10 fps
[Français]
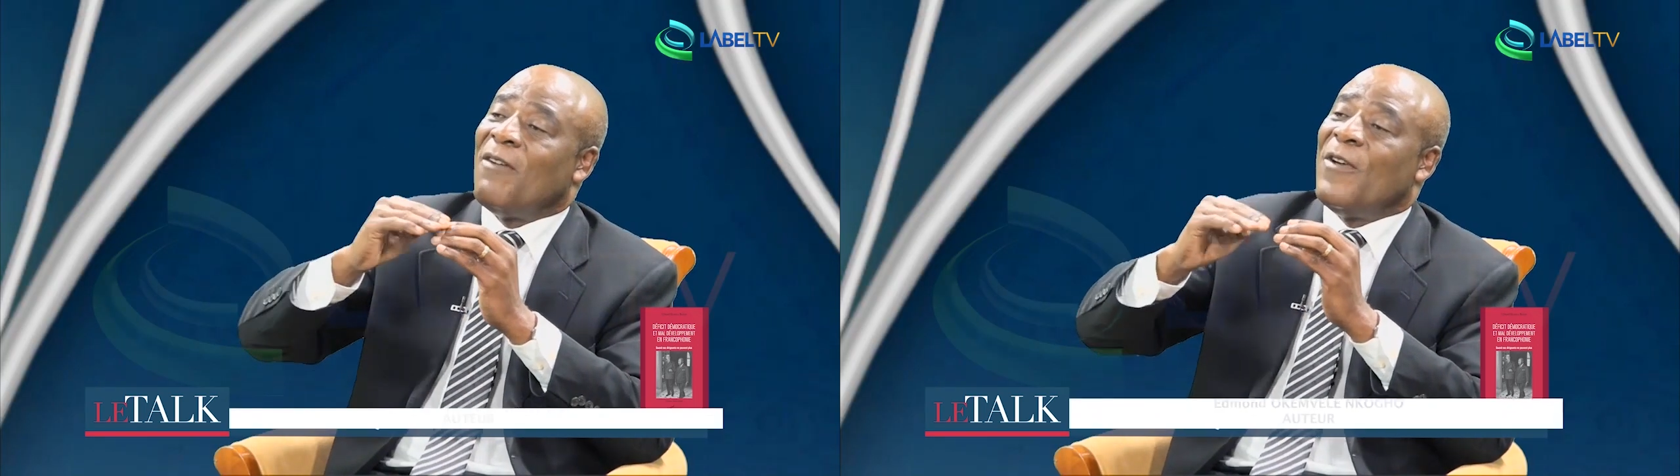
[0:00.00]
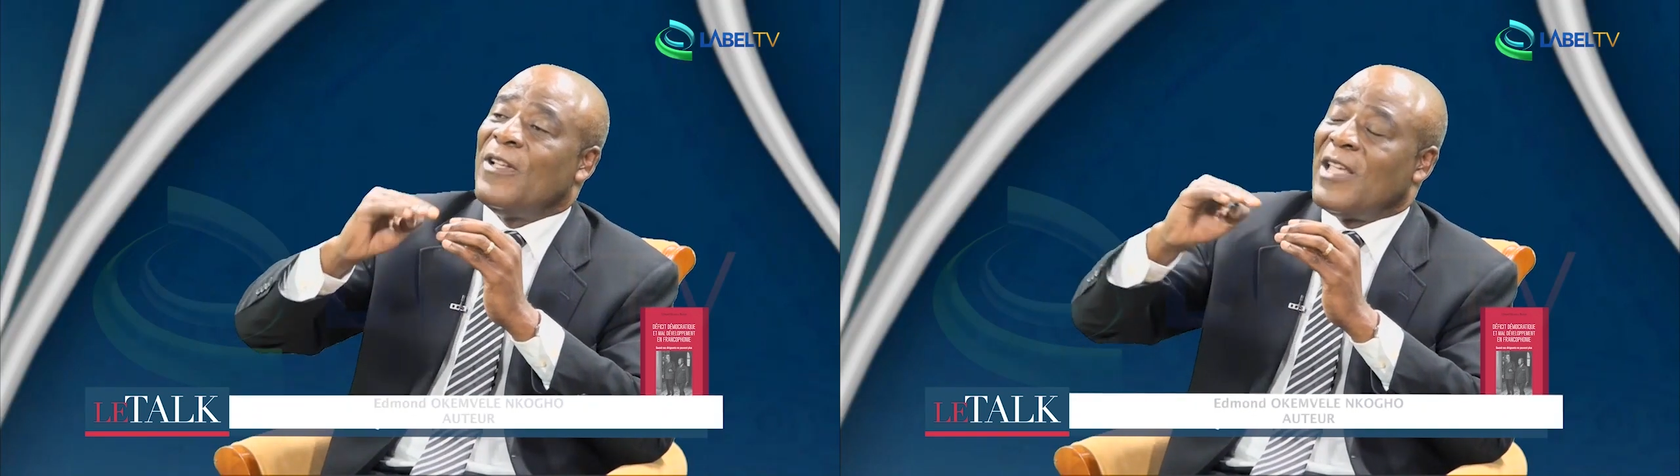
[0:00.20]

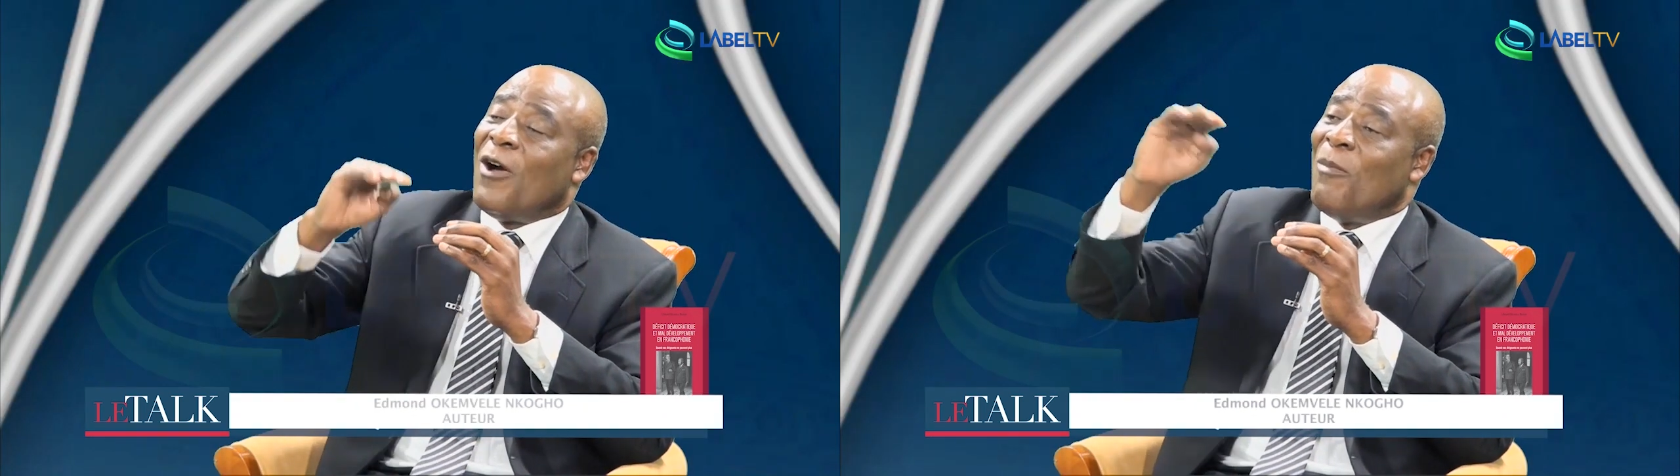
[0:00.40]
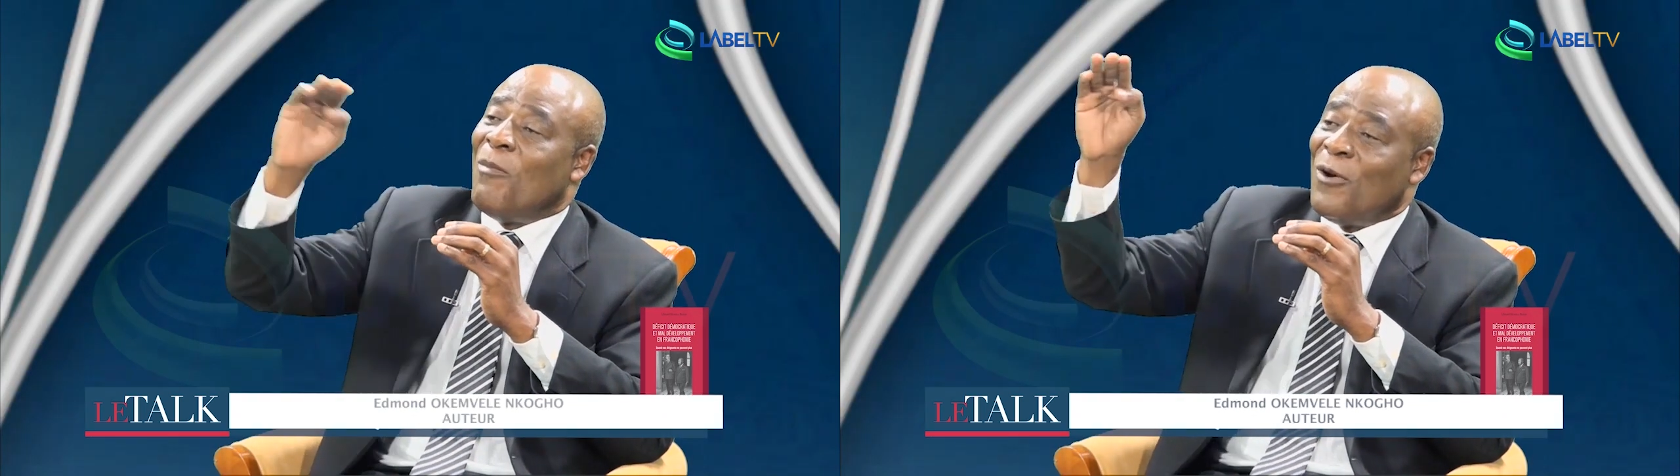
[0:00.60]
20 ans
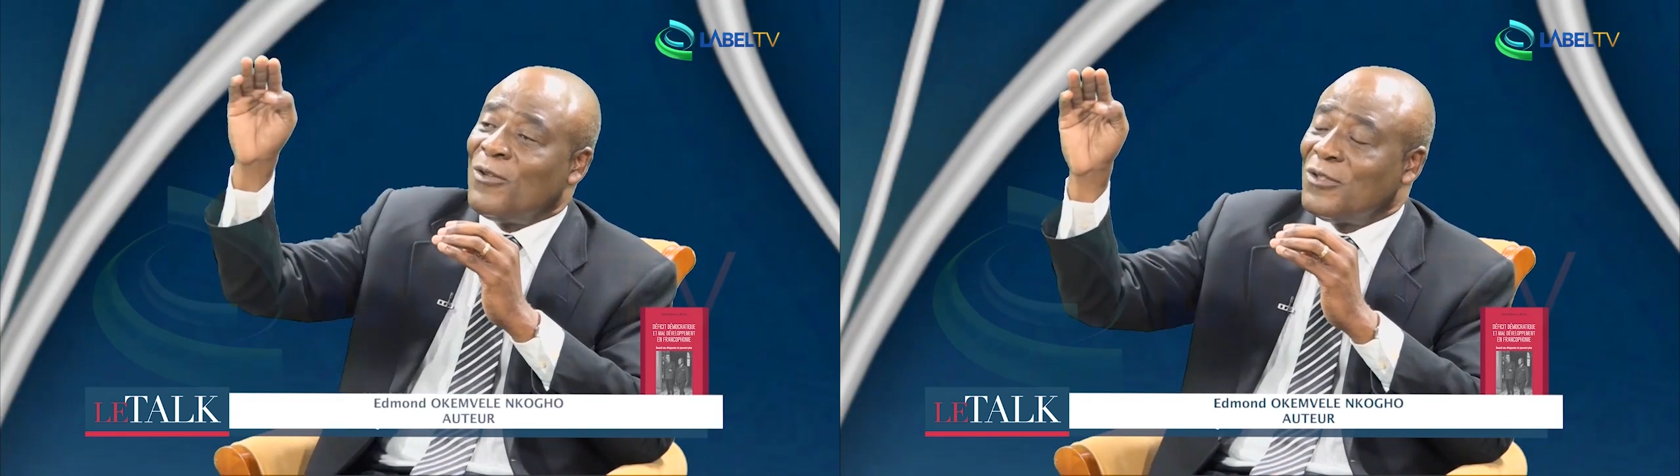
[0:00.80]
on monte,